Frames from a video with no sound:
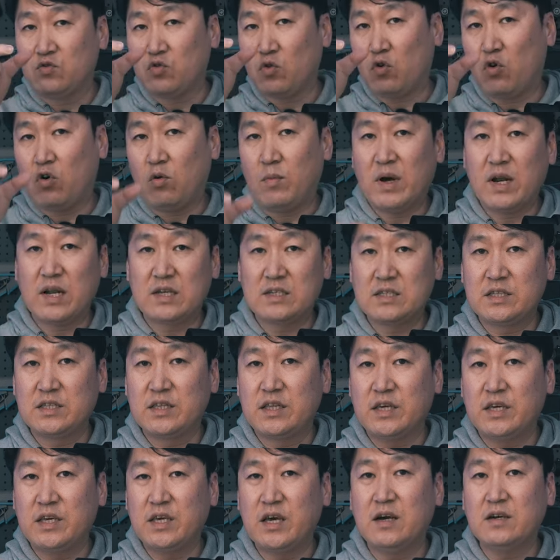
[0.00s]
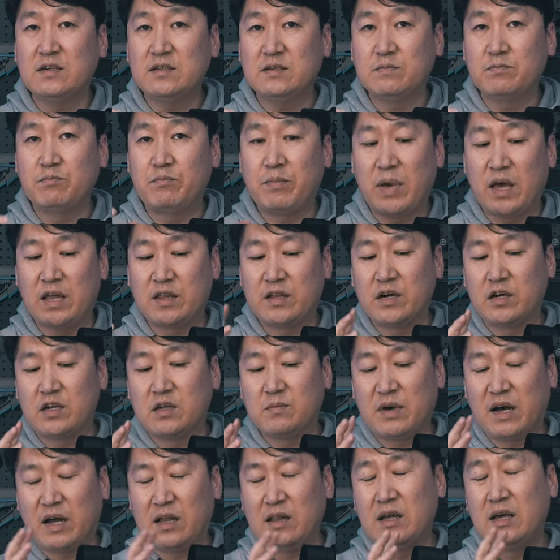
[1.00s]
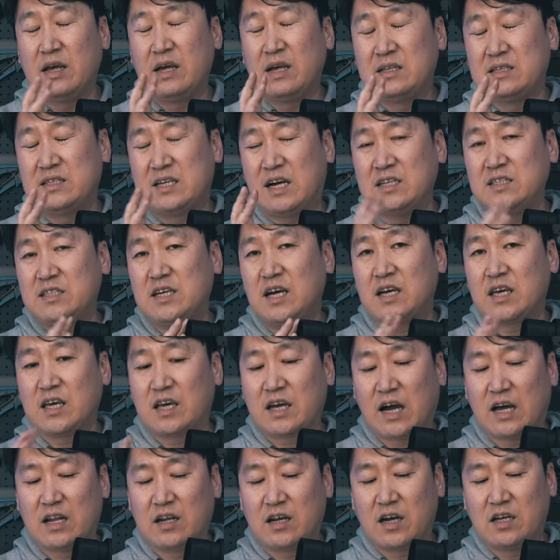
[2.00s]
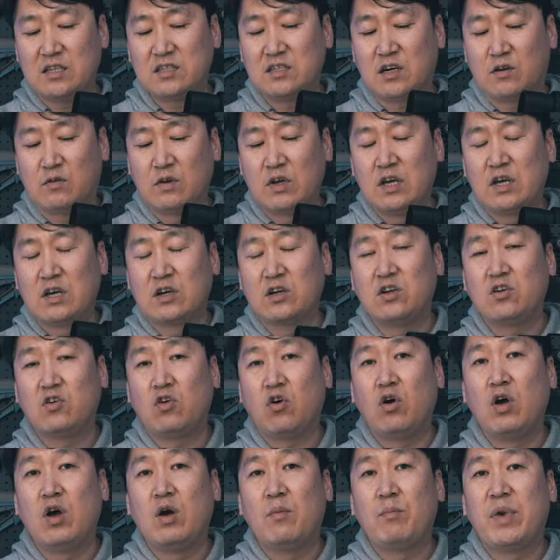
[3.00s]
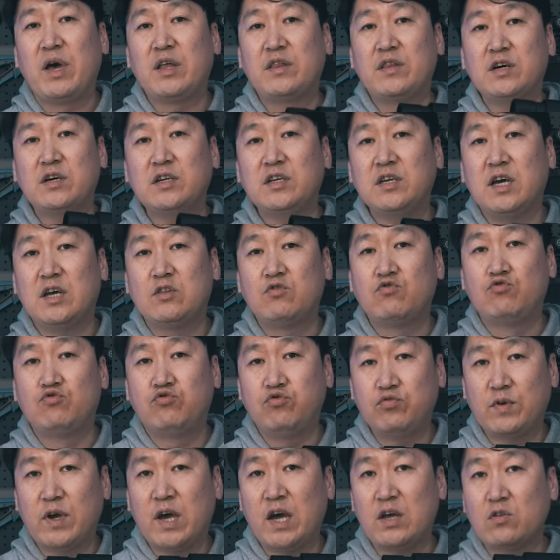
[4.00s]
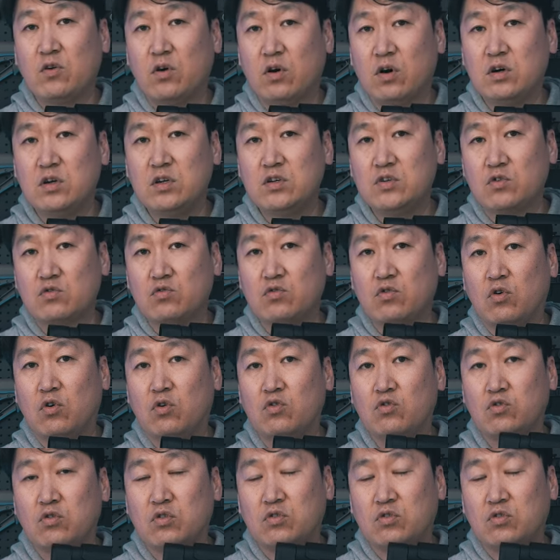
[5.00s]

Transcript: 조그마한 스틱형 배터리만 장착이 가능한 점 그리고 배터리의 두께도 어느 정도